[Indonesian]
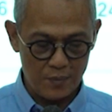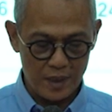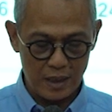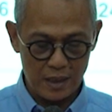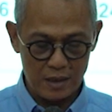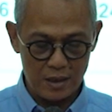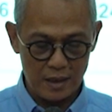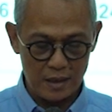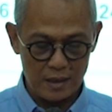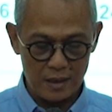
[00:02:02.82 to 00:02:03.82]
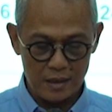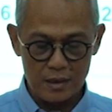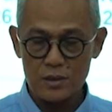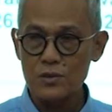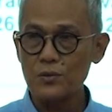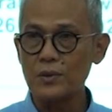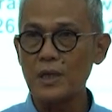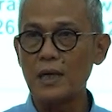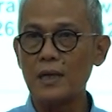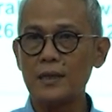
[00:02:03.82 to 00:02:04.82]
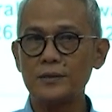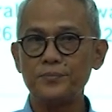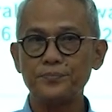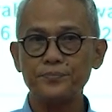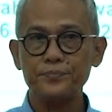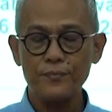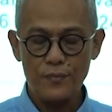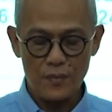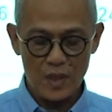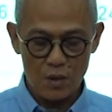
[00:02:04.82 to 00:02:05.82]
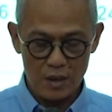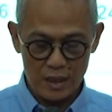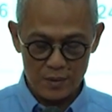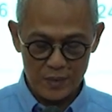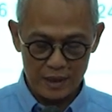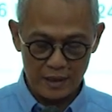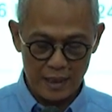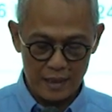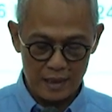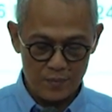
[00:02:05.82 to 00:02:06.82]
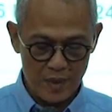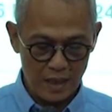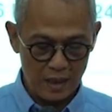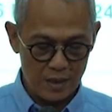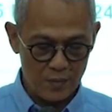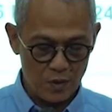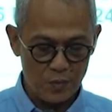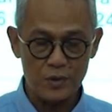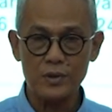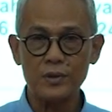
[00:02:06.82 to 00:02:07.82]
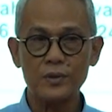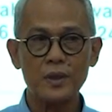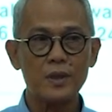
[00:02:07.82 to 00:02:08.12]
KPK dan juga oleh kementerian lembaga maupun